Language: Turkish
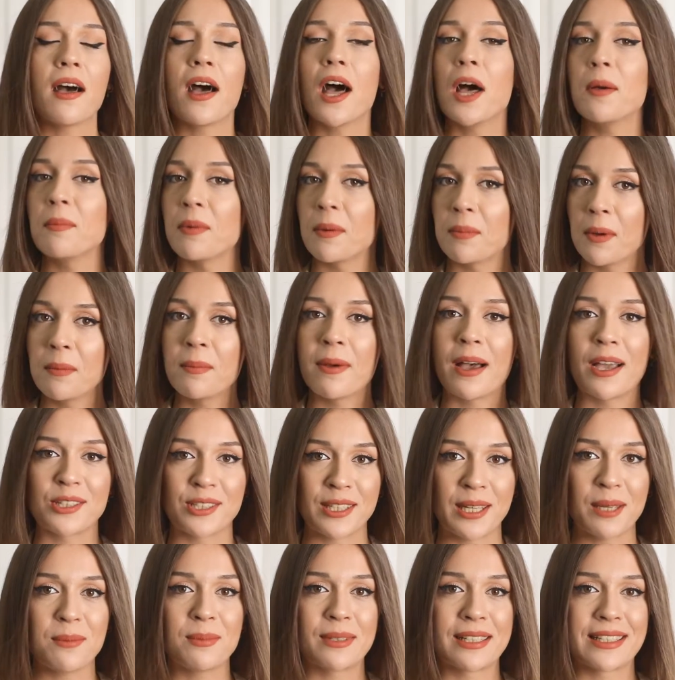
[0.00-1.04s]
ahbaba
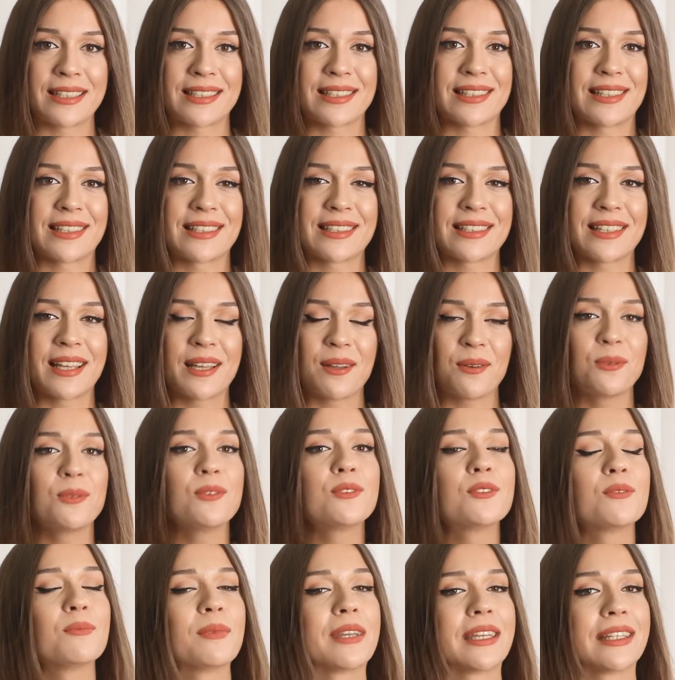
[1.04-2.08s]
başlayabilirsiniz.
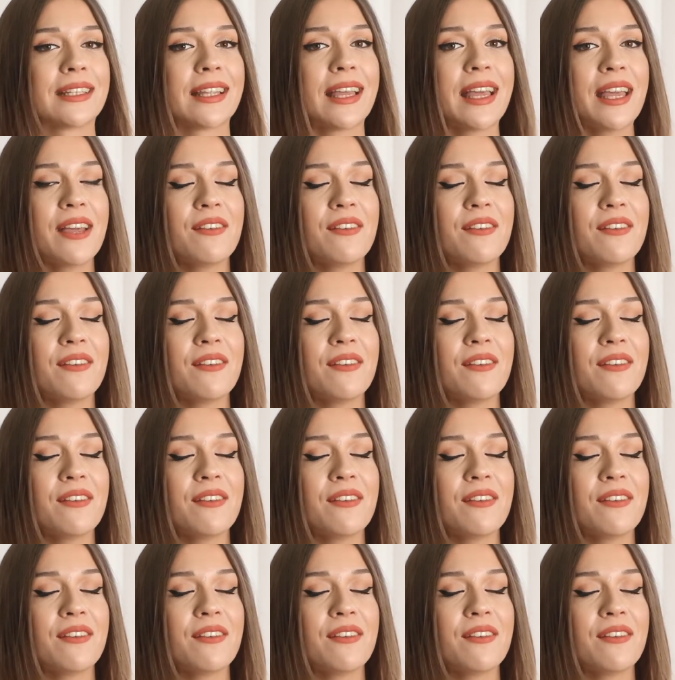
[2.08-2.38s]
Unutmayın,